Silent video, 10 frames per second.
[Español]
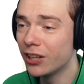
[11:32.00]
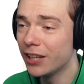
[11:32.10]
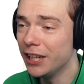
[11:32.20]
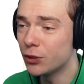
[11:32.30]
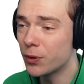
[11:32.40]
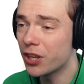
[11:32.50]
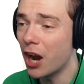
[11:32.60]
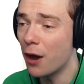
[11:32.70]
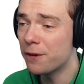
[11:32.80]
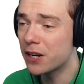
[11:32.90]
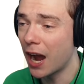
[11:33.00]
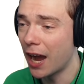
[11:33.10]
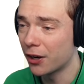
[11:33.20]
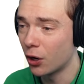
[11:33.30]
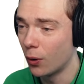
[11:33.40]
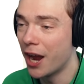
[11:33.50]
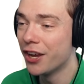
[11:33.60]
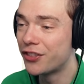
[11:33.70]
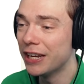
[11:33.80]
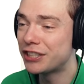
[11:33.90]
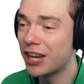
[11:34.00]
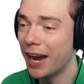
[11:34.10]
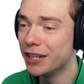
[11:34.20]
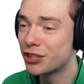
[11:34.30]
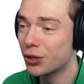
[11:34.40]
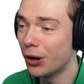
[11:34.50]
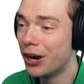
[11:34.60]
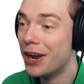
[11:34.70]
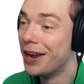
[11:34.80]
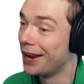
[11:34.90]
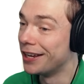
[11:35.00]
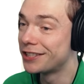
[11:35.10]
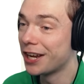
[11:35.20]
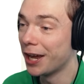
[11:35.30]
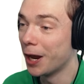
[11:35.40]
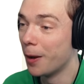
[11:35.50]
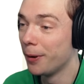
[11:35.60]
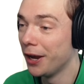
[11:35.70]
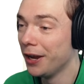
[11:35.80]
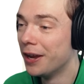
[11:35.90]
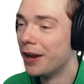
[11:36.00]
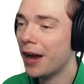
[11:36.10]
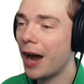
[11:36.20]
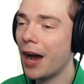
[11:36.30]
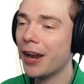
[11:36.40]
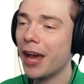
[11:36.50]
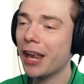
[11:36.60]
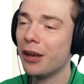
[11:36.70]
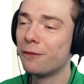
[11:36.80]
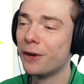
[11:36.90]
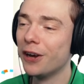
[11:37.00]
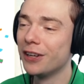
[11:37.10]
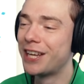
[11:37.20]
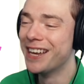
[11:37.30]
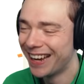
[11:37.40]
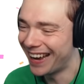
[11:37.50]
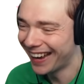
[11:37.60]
borro con un aguacate y este dinosaurio será ¡Un elefante!